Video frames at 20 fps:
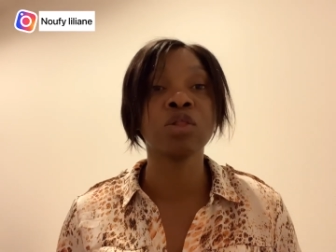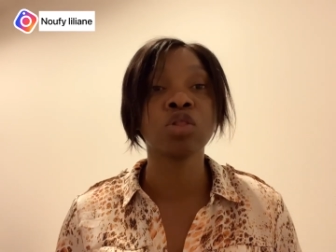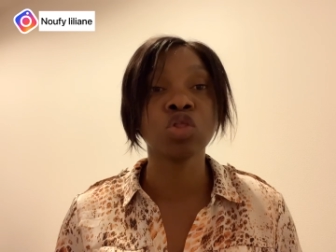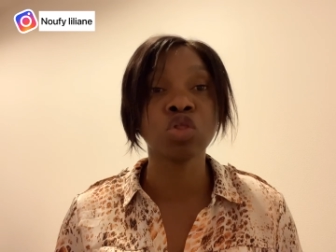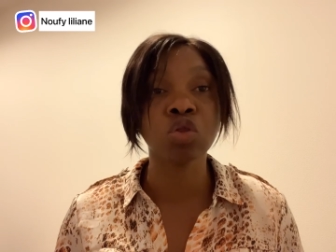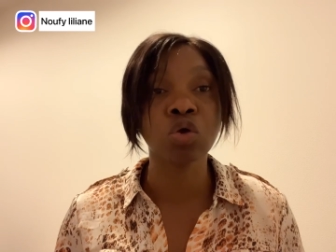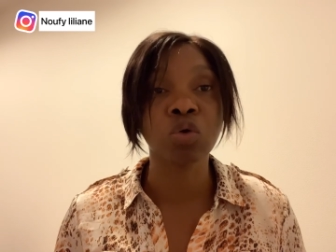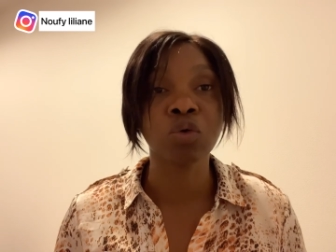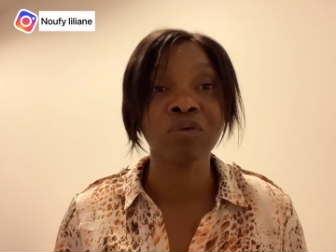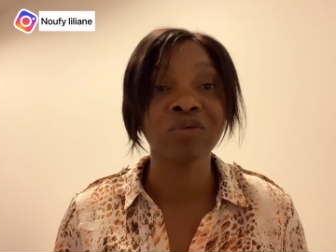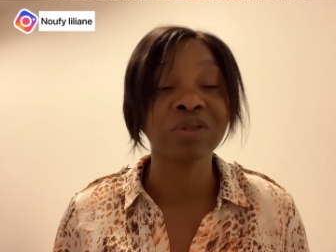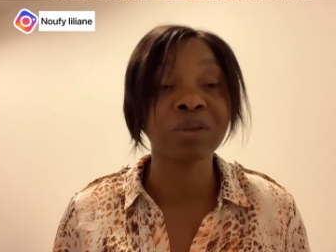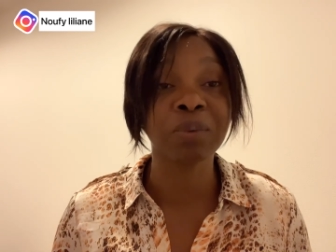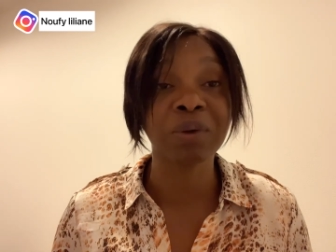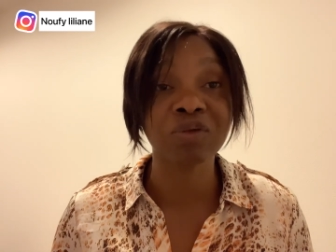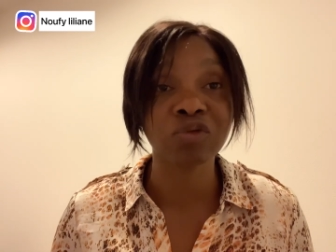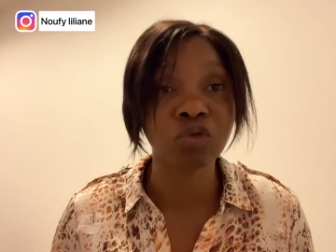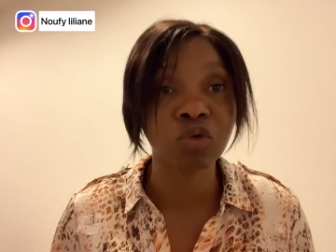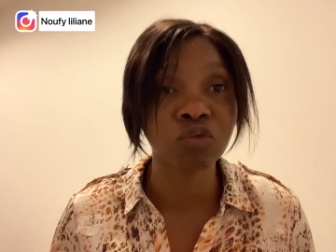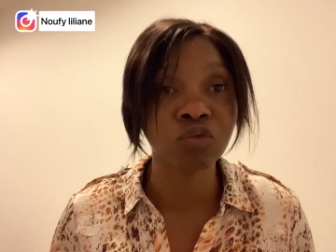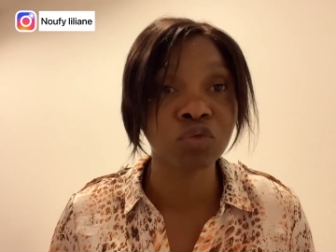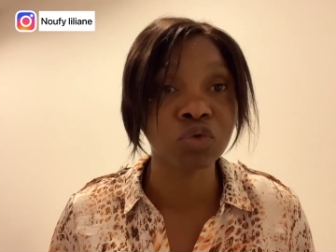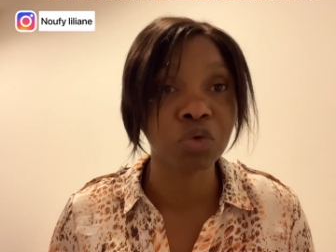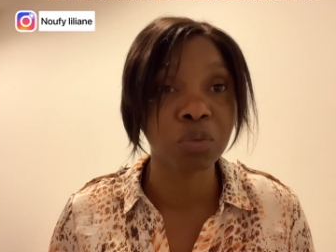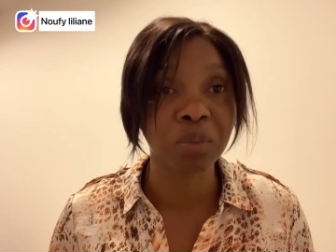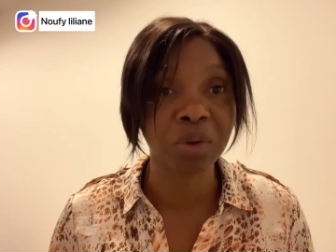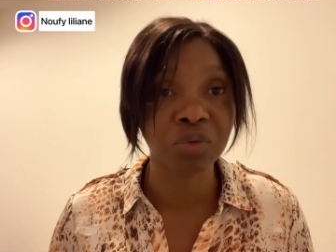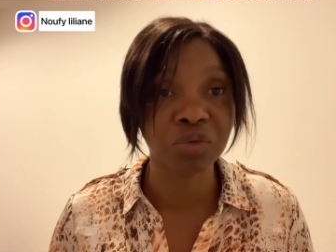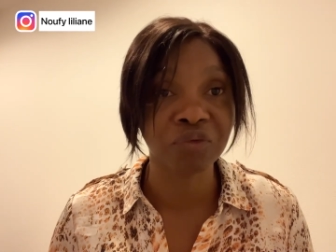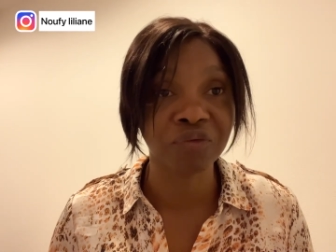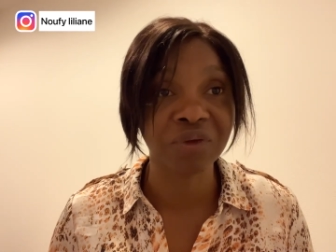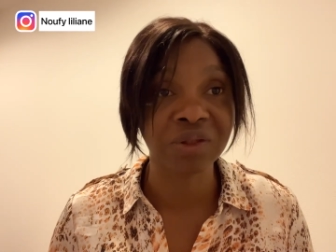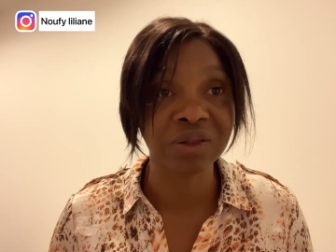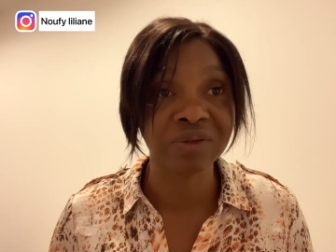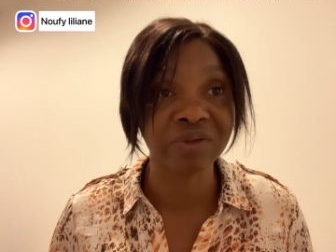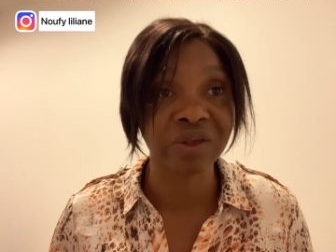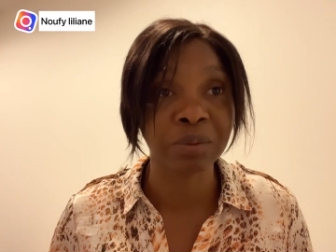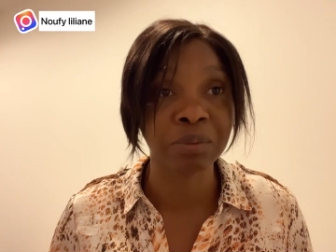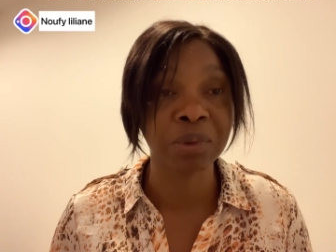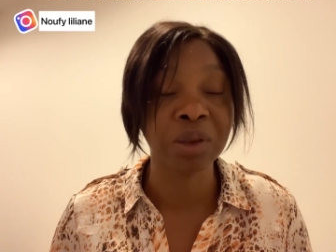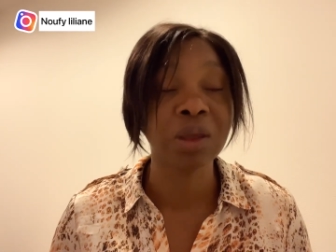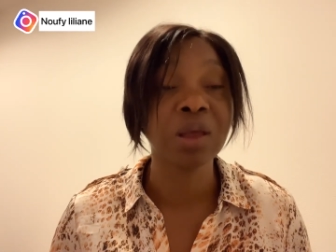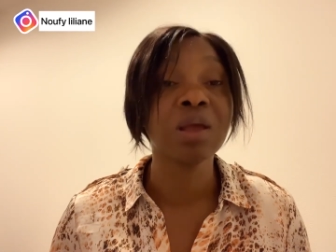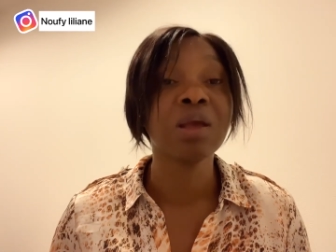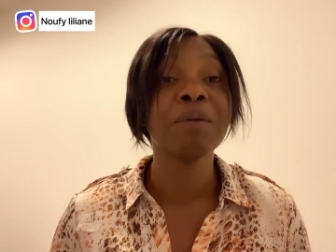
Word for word: Non, c'est pas ce qu'on vous demande de faire, les amis.